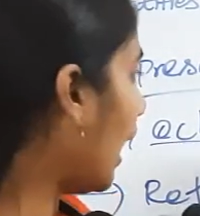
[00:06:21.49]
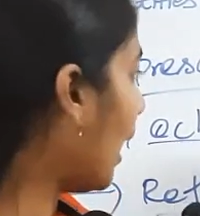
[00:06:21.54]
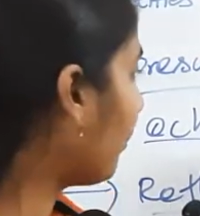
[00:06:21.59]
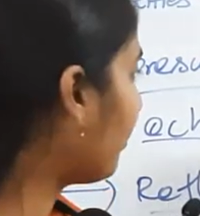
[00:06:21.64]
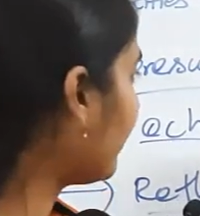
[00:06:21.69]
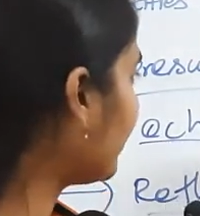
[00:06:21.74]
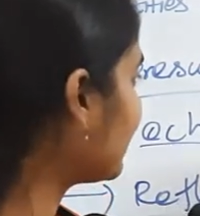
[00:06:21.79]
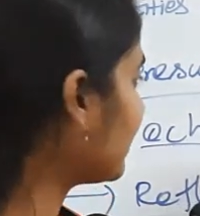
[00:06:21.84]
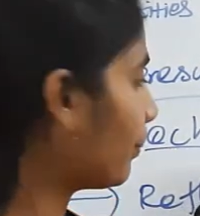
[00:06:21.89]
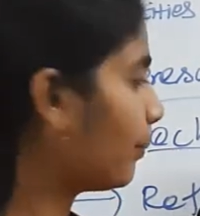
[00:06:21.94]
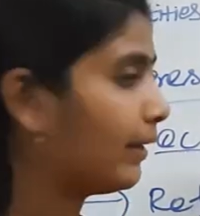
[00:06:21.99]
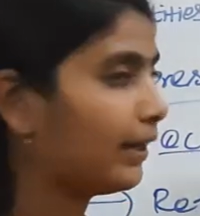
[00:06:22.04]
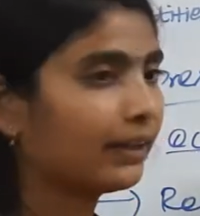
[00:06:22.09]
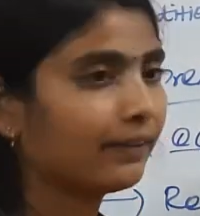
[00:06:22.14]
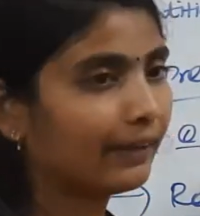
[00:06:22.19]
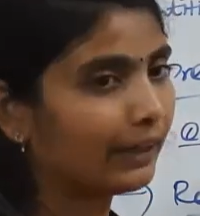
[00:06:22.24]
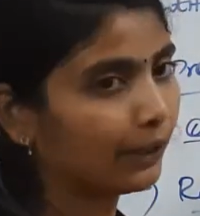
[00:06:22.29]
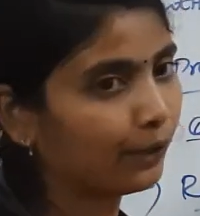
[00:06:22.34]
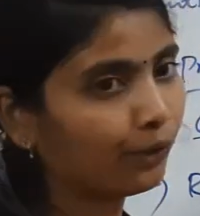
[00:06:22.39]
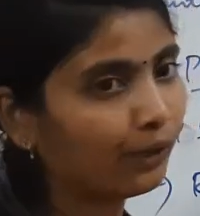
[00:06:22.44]
ஆப்டிக்ஸ்
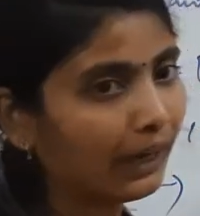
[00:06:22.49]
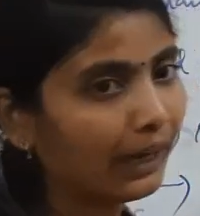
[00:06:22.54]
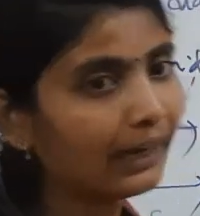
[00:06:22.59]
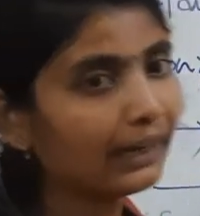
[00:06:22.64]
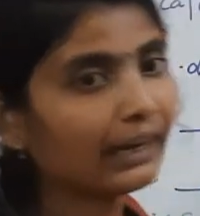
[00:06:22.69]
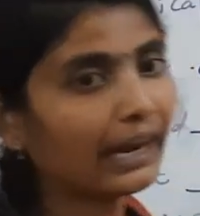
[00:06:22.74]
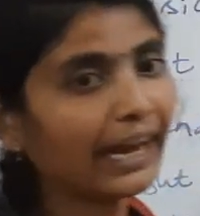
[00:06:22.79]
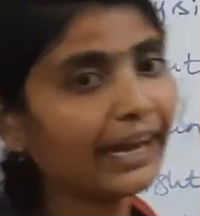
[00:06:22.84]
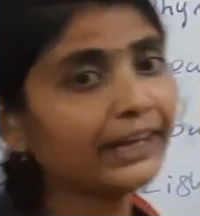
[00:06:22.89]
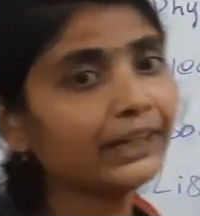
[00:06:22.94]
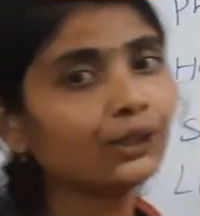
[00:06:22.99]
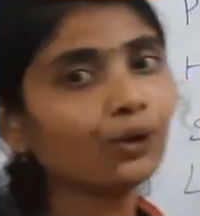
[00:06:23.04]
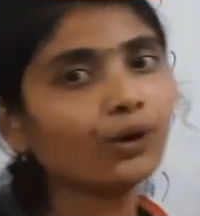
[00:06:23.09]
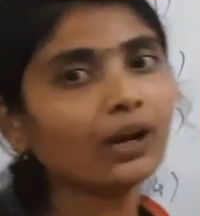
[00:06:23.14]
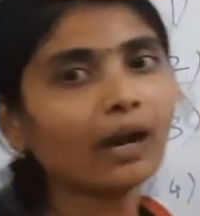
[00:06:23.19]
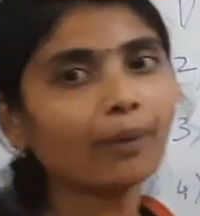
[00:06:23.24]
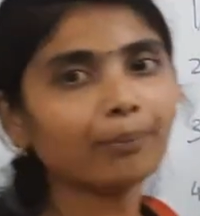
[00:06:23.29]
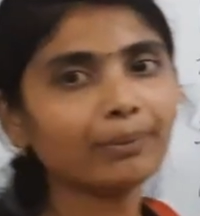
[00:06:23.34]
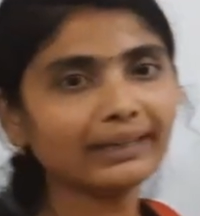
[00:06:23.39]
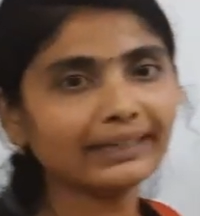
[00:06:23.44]
அப்படின்றது வேறு எதுவும் இல்லை
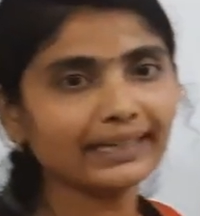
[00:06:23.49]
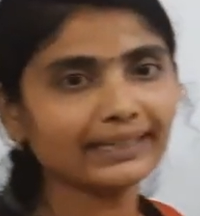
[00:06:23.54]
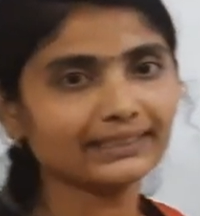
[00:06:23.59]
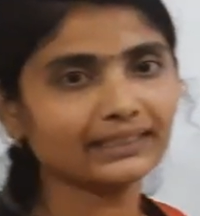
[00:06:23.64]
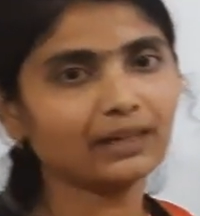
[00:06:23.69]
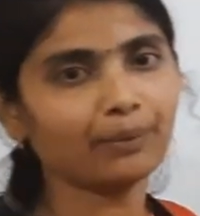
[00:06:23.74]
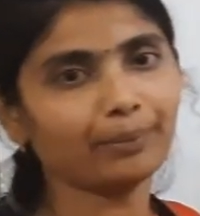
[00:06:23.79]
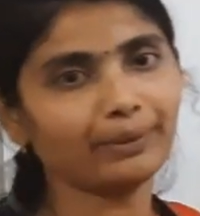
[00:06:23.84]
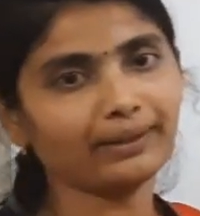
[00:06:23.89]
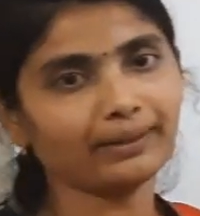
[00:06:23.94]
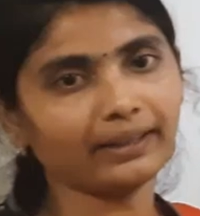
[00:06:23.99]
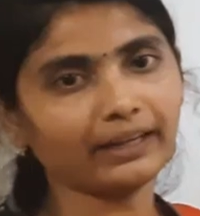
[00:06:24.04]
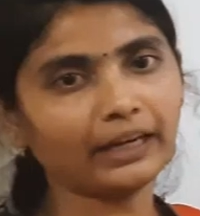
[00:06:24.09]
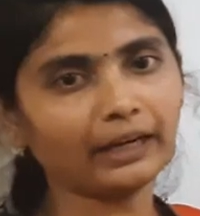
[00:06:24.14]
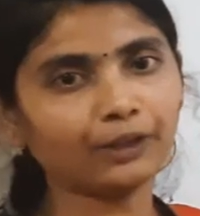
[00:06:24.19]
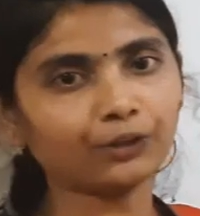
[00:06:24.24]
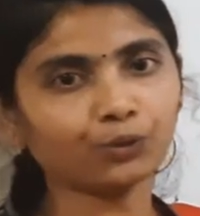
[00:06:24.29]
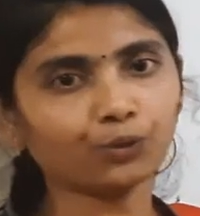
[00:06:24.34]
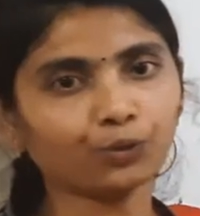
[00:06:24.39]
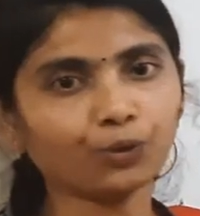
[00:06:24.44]
லைட்டோட அப்ளிகேஷன் அப்படின்றத
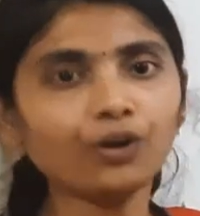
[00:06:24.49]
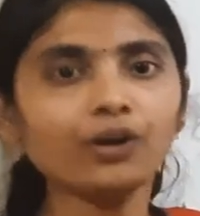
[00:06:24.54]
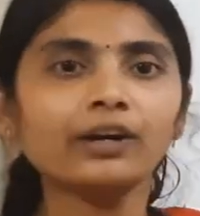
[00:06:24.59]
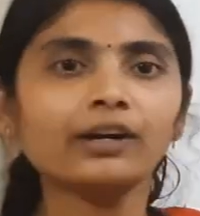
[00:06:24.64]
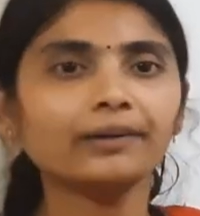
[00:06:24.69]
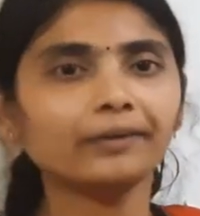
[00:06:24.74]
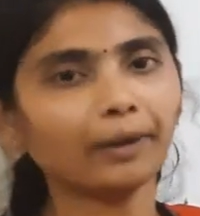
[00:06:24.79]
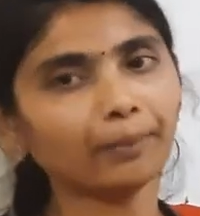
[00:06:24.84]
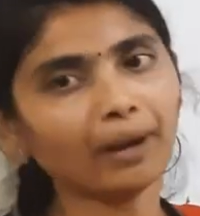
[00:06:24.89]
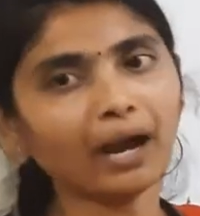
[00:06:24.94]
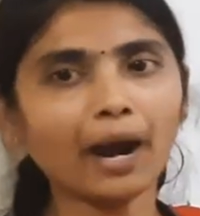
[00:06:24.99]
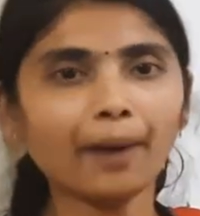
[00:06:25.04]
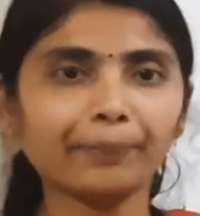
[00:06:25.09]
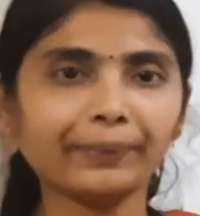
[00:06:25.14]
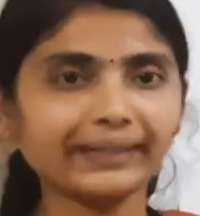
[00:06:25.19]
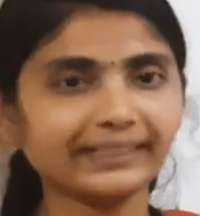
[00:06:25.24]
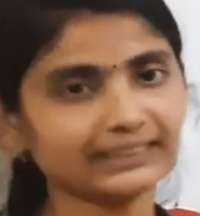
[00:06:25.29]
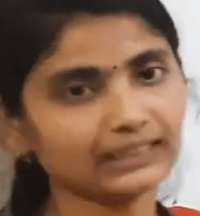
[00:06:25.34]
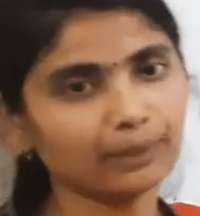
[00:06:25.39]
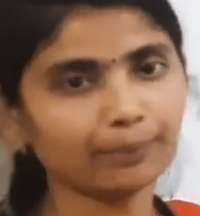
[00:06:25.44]
என்ன சொல்கிறோம் நம்ம
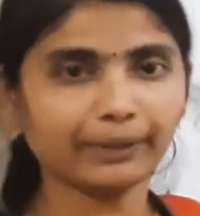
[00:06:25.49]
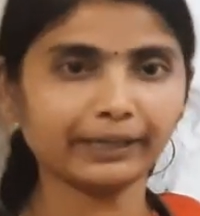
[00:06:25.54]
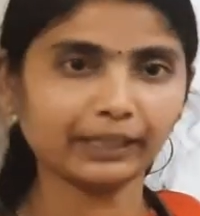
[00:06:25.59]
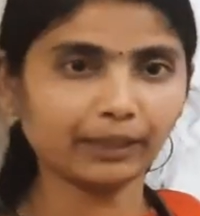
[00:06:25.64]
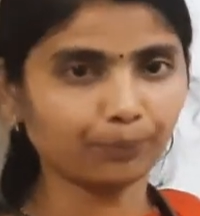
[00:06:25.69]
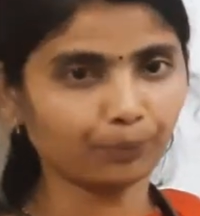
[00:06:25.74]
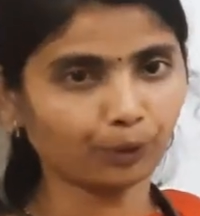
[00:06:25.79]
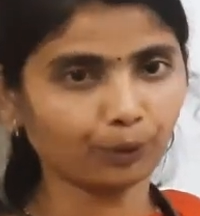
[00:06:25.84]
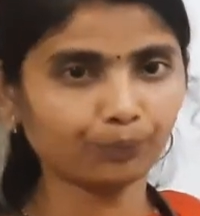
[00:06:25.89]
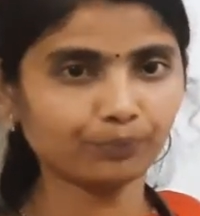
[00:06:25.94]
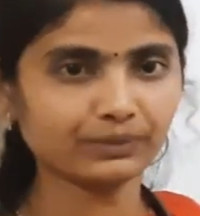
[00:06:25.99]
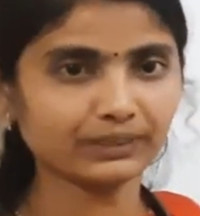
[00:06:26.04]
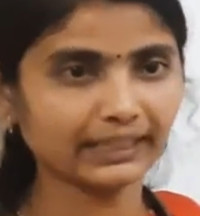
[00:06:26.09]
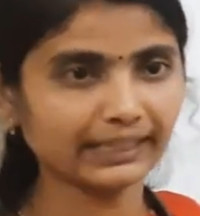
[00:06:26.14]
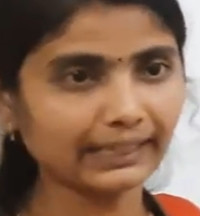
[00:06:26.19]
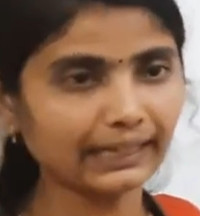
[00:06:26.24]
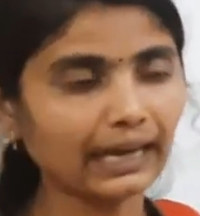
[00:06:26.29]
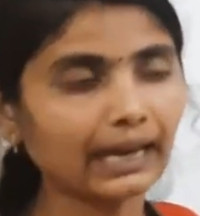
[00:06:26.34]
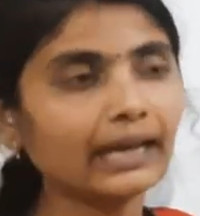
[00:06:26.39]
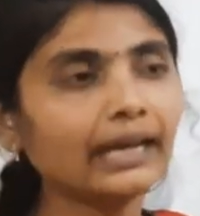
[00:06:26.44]
ஆப்டிக்ஸில் படிக்க போகிறோம்
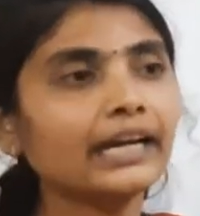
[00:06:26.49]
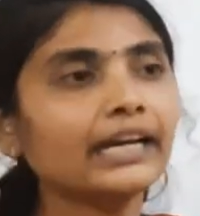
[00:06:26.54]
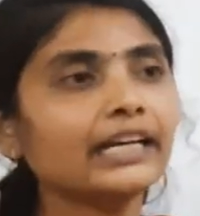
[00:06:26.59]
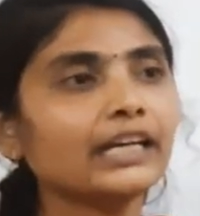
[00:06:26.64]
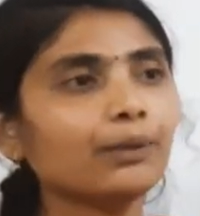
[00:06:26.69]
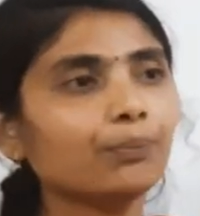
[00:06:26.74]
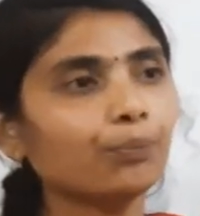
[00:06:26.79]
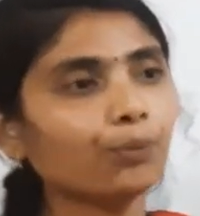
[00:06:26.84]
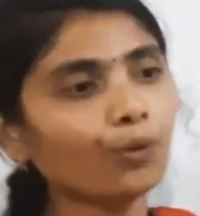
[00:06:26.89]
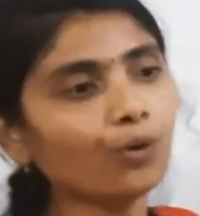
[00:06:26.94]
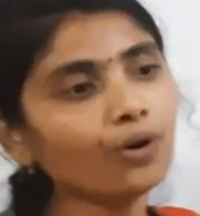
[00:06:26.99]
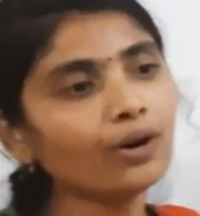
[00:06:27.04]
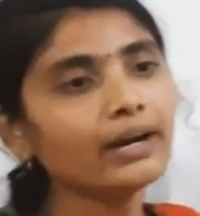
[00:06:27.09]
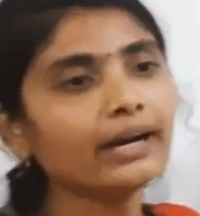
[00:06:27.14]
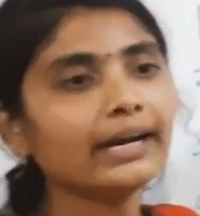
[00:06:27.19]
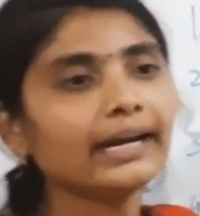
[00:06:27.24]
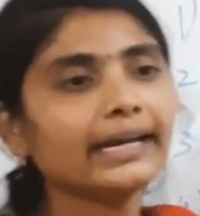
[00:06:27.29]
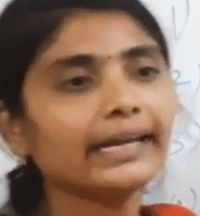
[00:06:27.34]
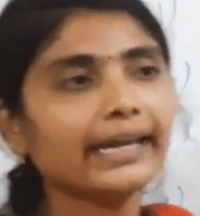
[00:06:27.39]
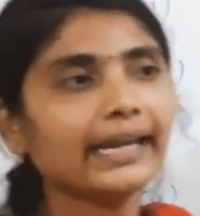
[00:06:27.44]
சரிங்களா
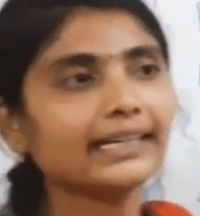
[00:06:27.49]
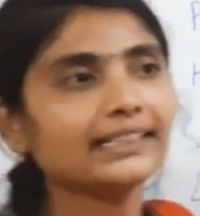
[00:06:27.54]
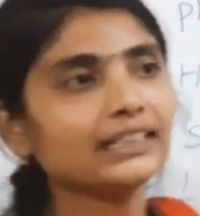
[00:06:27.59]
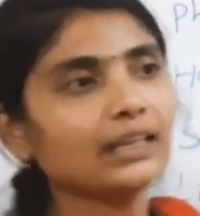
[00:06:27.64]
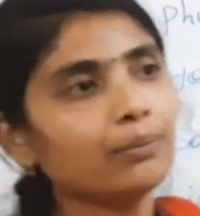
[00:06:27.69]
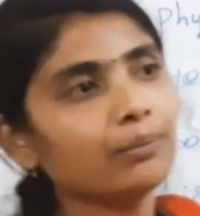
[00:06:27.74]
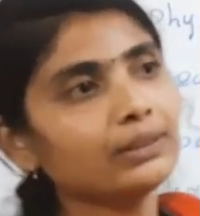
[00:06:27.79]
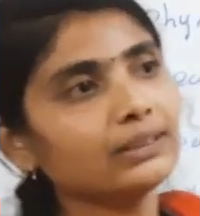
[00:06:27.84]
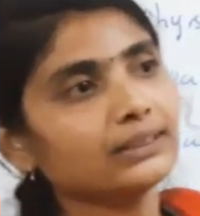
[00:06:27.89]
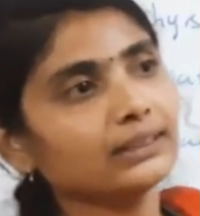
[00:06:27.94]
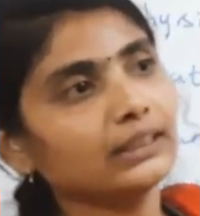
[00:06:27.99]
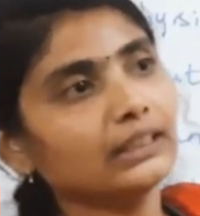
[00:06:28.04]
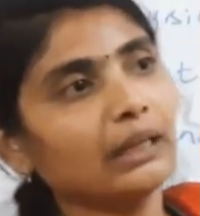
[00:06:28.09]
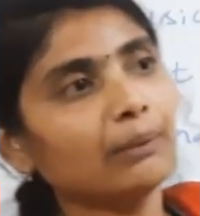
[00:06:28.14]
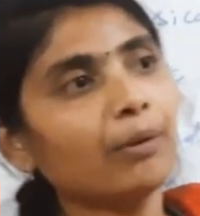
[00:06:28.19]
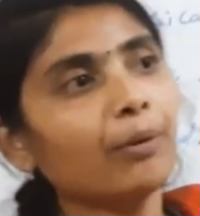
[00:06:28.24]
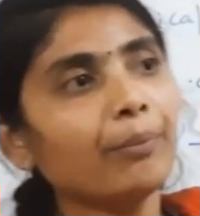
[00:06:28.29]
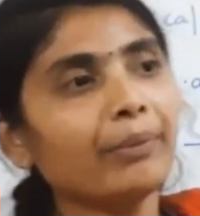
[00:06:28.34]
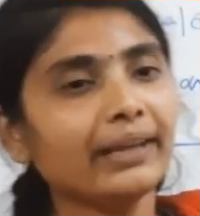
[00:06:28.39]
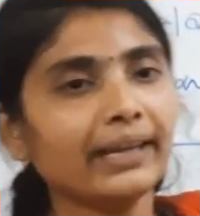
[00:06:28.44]
இப்போது எக்ஸாம்பிள்ஸ்
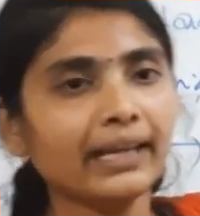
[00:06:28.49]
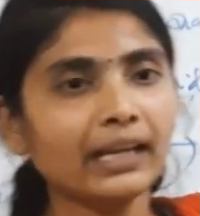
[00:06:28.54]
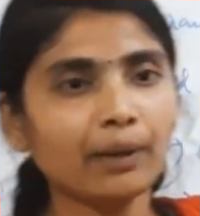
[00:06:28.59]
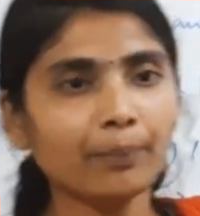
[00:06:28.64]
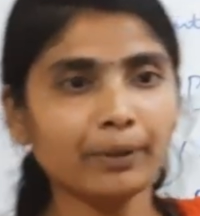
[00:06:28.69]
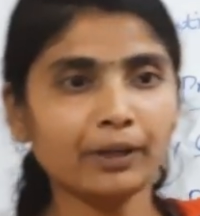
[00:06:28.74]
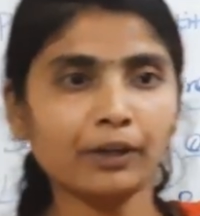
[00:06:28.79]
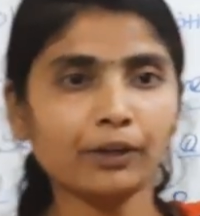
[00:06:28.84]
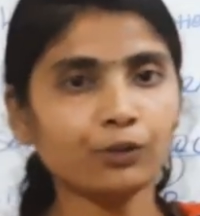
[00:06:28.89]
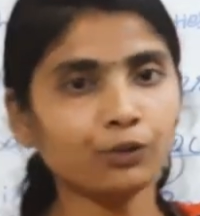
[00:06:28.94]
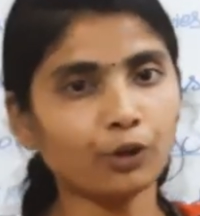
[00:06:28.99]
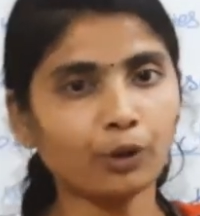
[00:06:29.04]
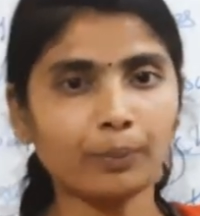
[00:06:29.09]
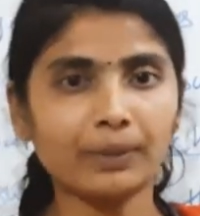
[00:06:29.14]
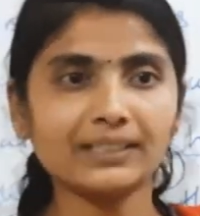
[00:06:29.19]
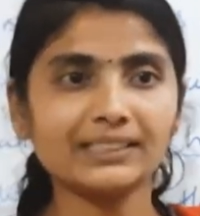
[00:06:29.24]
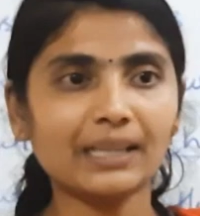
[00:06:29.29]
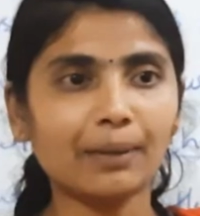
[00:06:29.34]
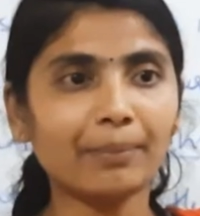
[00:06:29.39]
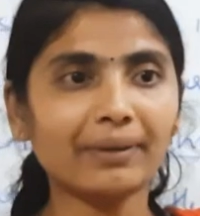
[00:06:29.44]
நம்ம மிரர் அப்படின்றத
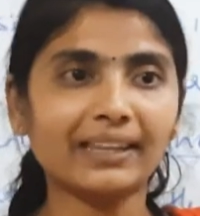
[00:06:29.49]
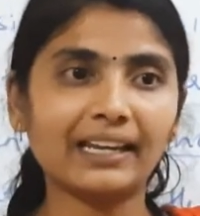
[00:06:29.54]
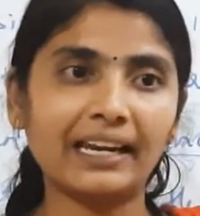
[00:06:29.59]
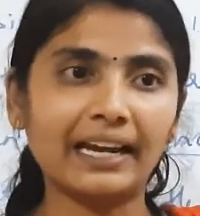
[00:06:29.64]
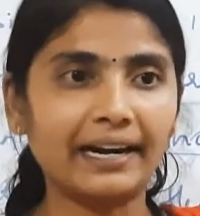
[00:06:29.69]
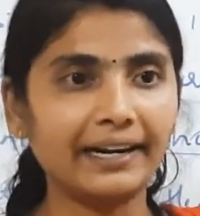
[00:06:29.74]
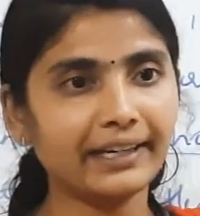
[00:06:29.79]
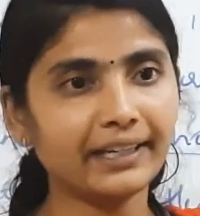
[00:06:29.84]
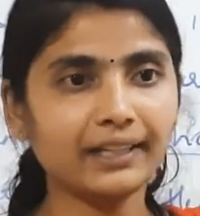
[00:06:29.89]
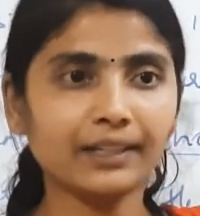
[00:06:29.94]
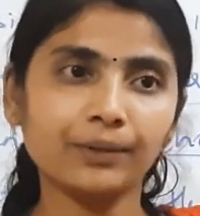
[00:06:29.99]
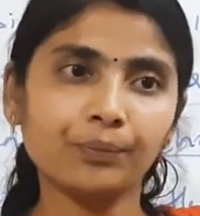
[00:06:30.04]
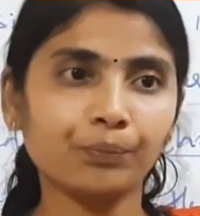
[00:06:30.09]
சொல்கிறோமா சமதள ஆடி